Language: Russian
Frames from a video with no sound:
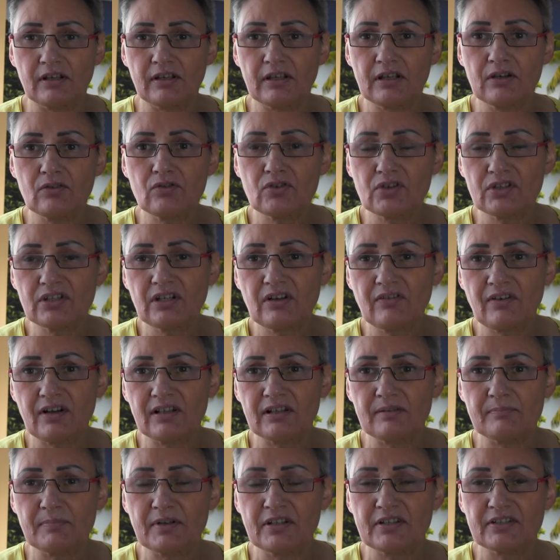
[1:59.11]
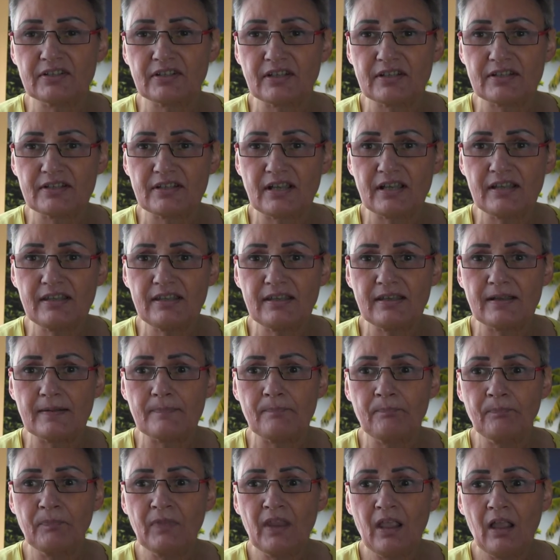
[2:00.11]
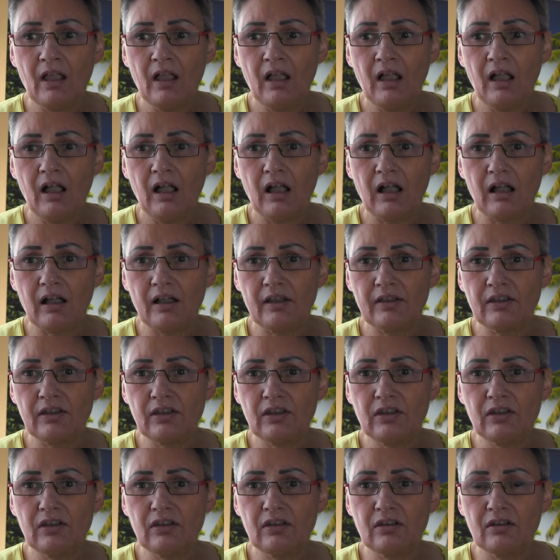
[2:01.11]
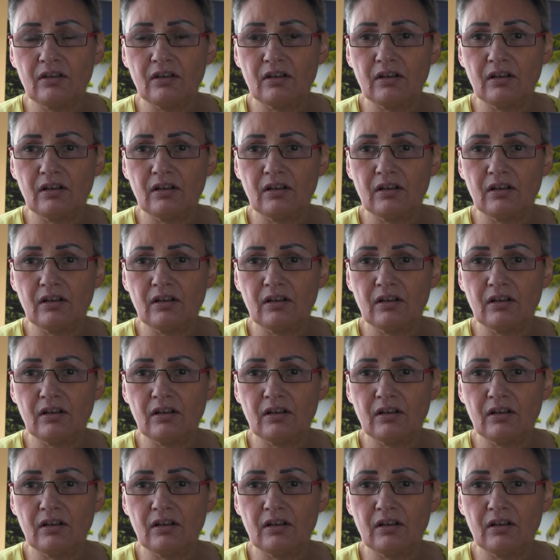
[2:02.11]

Я уже давала предсказания э, и